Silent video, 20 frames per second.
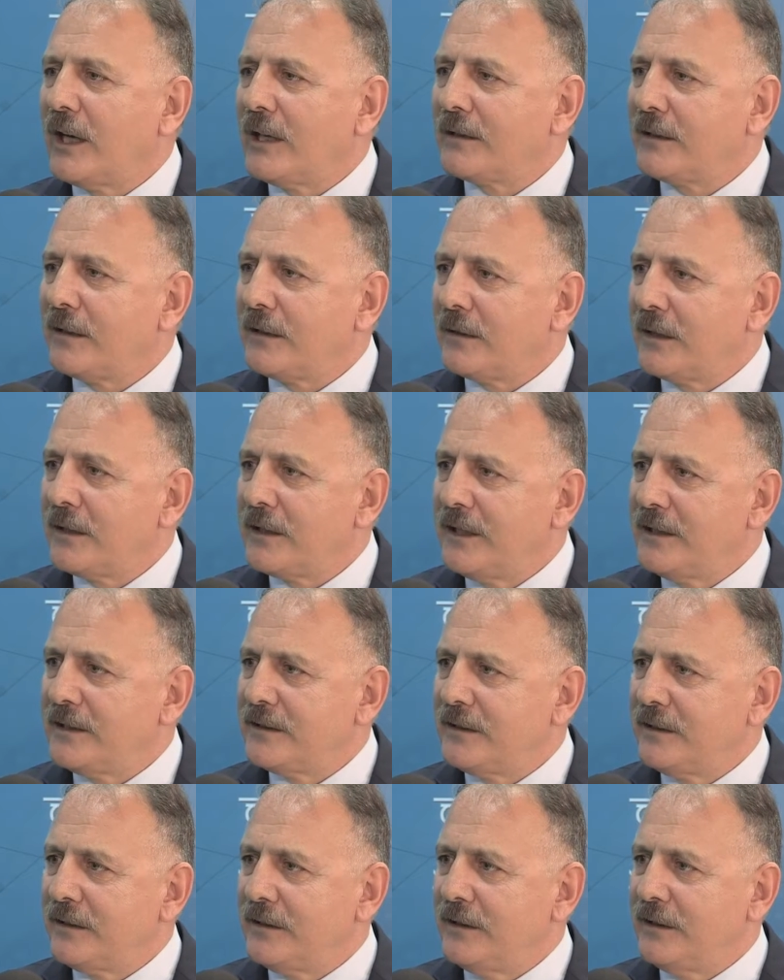rahatlıkla
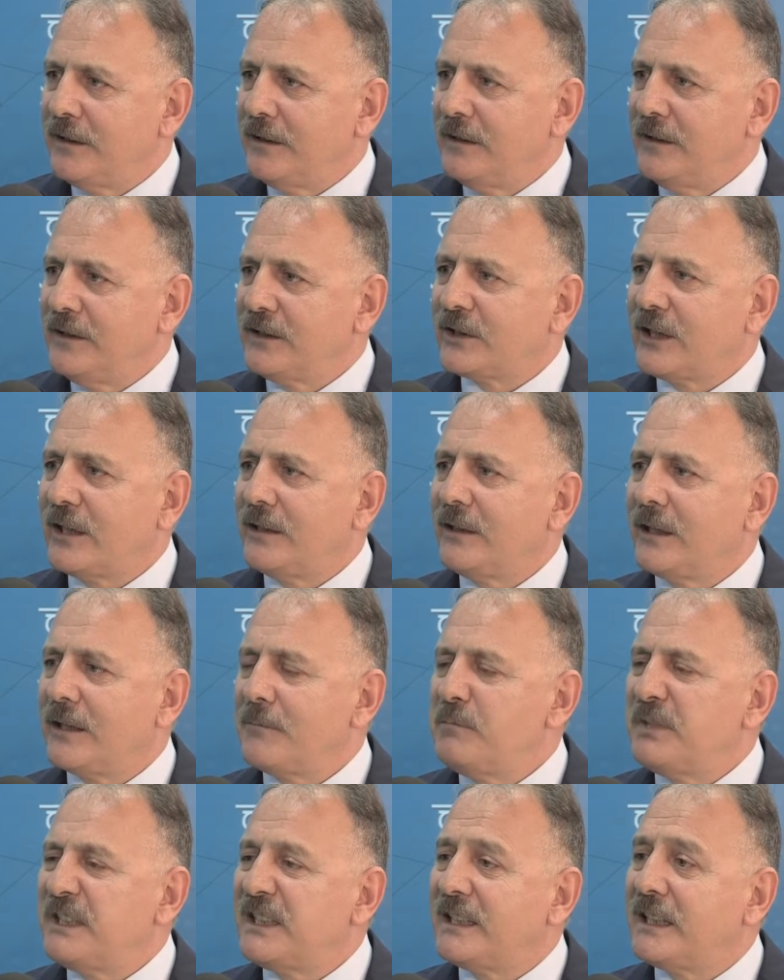gezdirdiği,
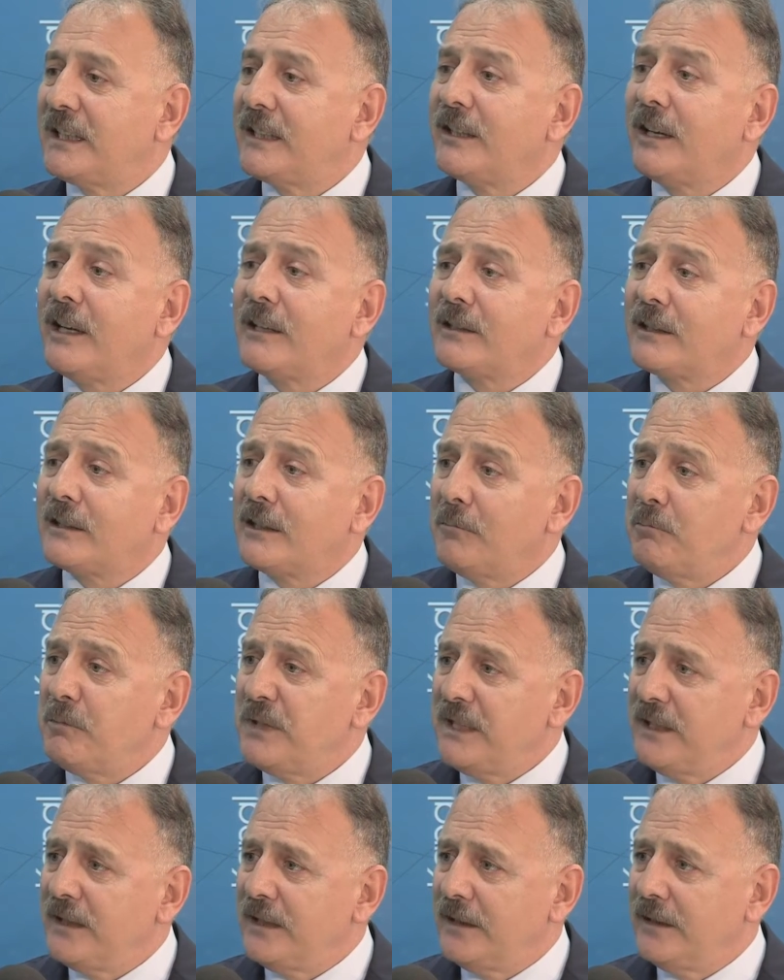insanların bisikleti rahatlıkla
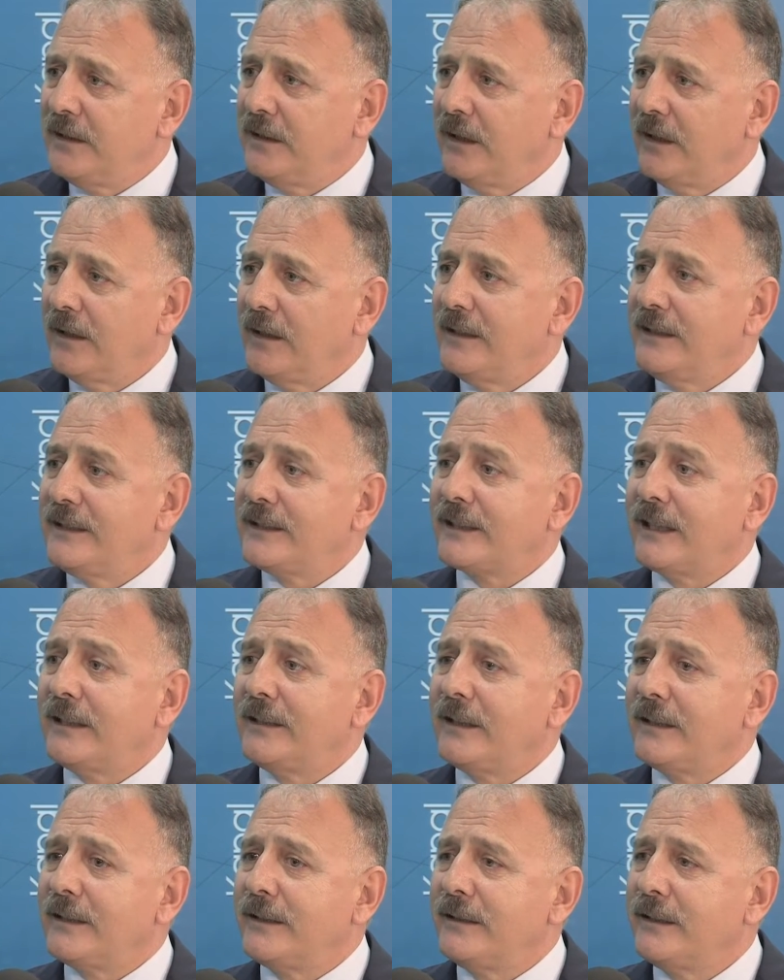bindiği,
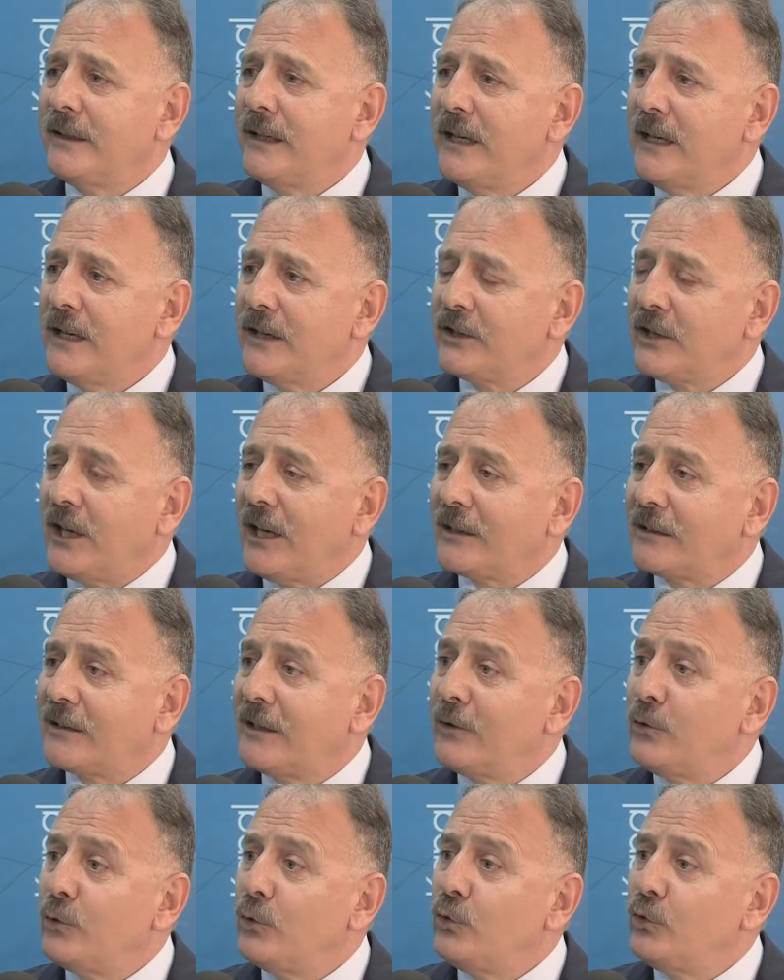insanların
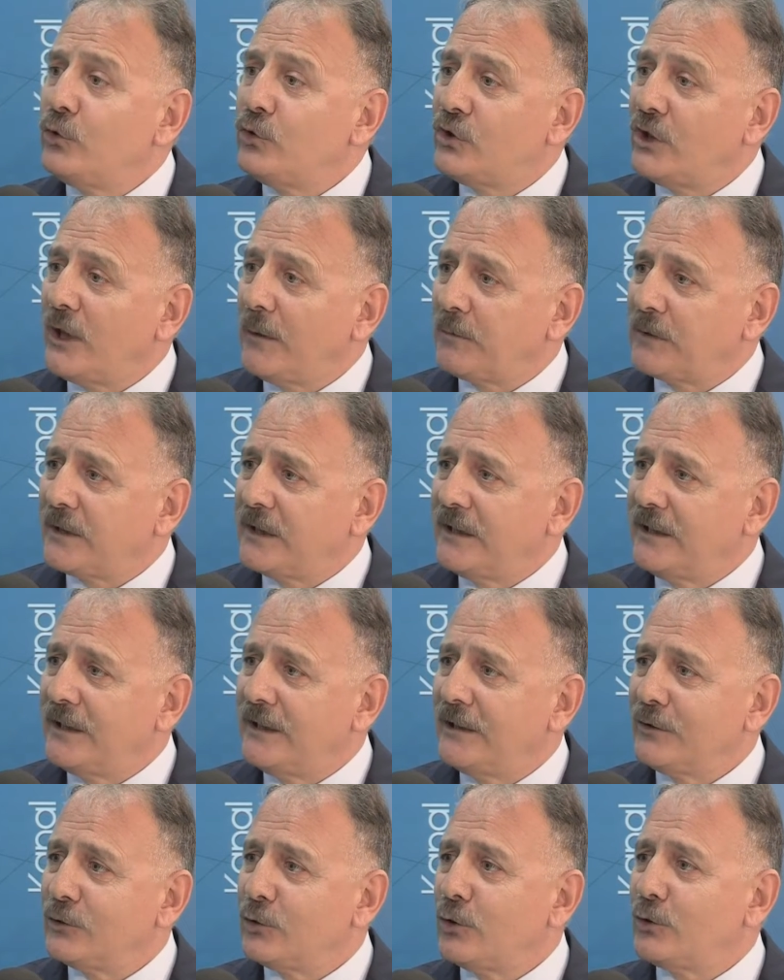rahatla yürüyüş
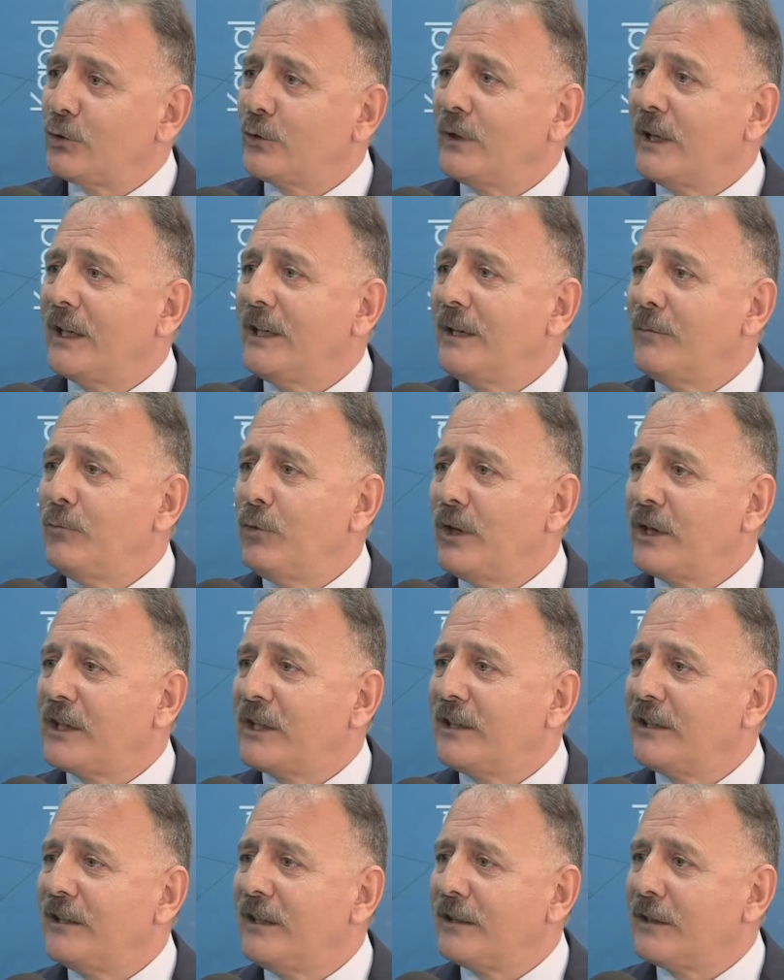yaptığı, çocuklarıyla böyle
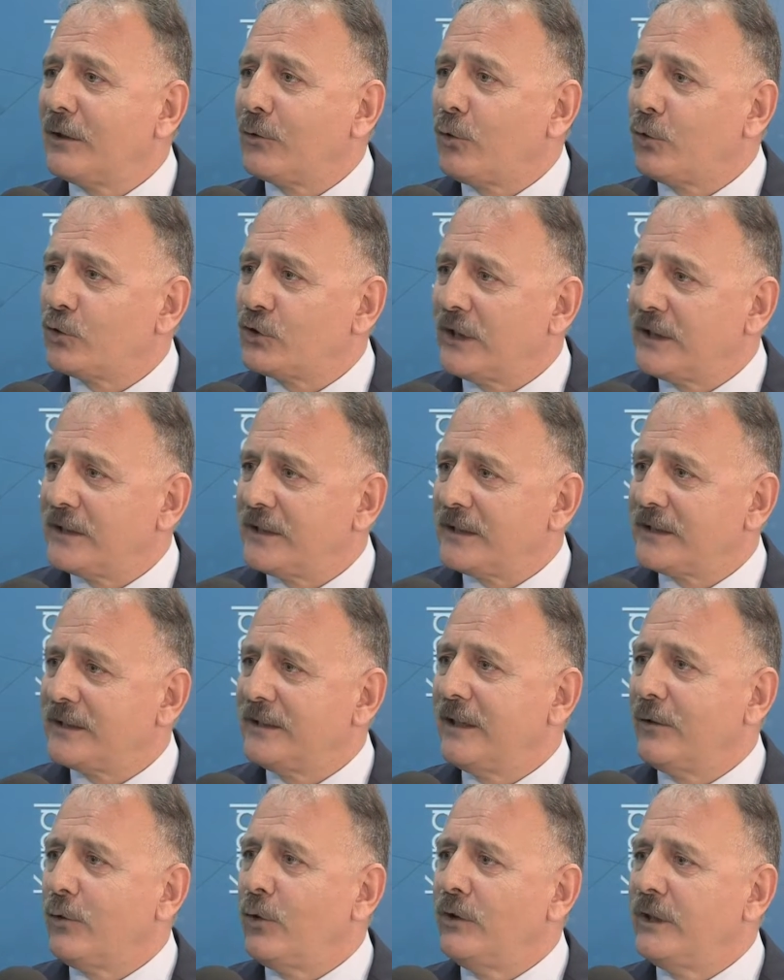kırlarda
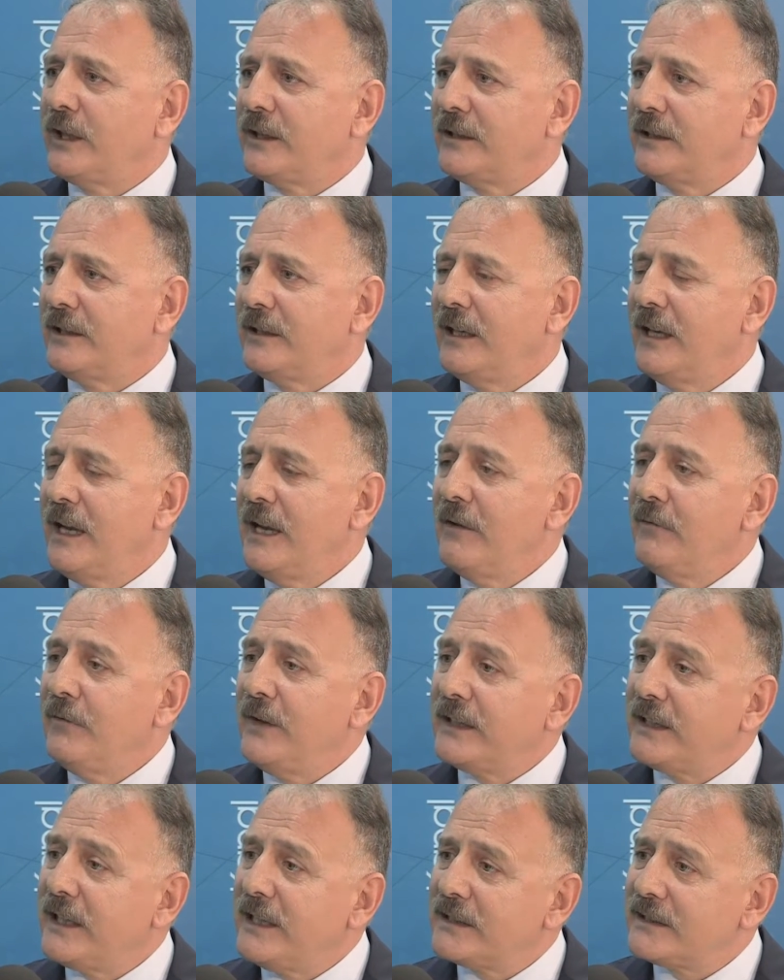koşarcasına oynadığı
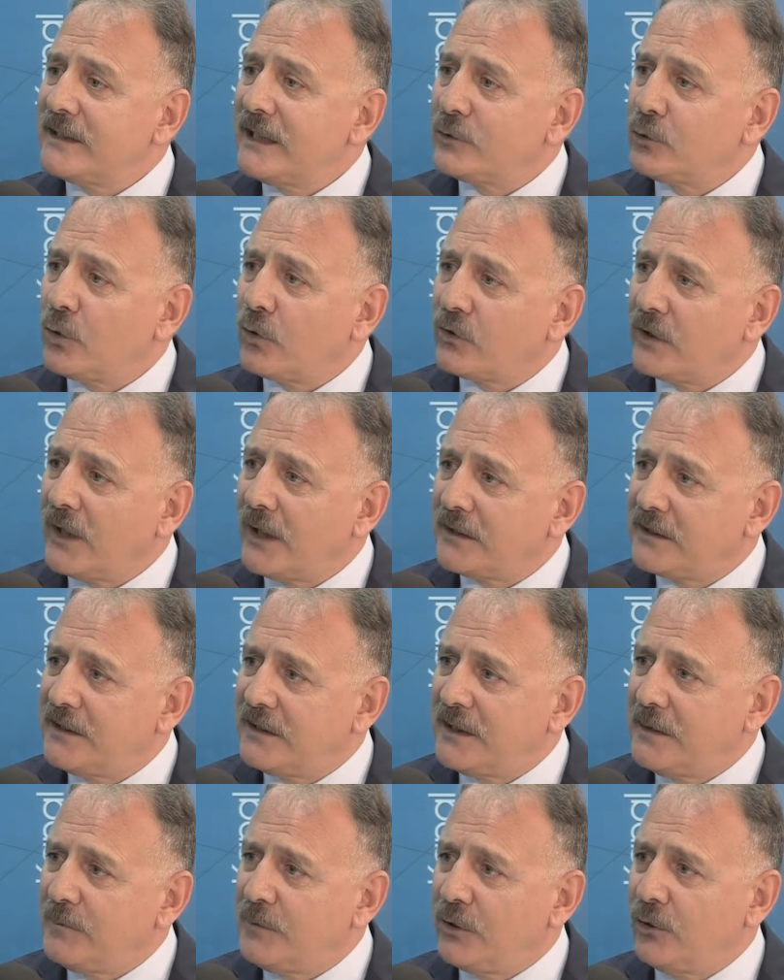ve denizine çok rahat
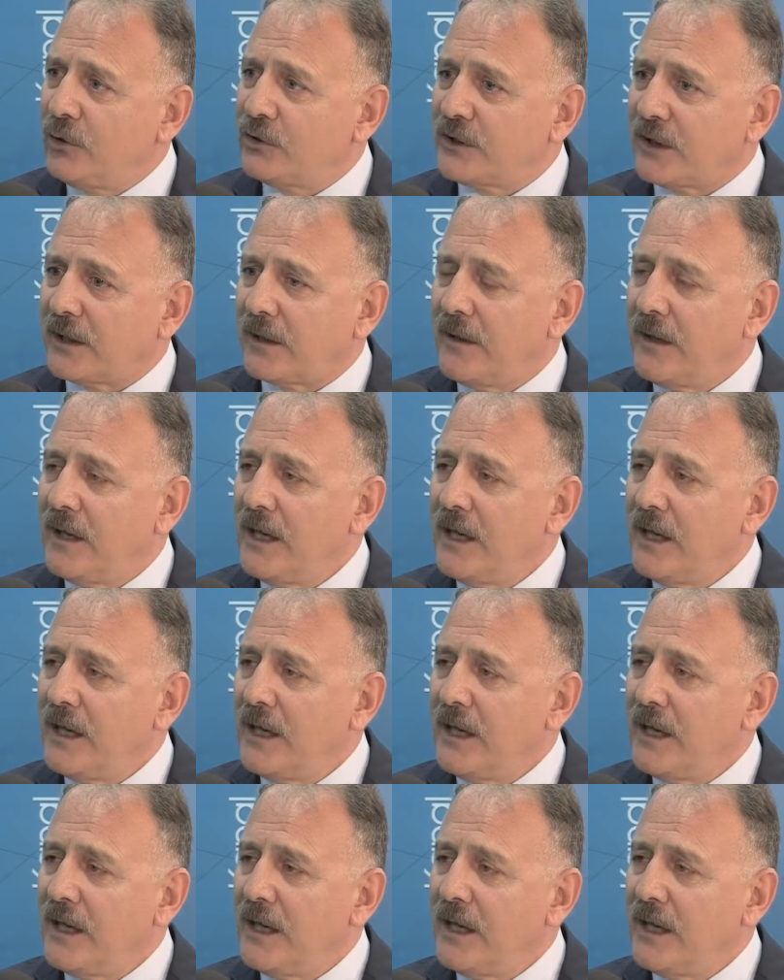girdiği biri olacak.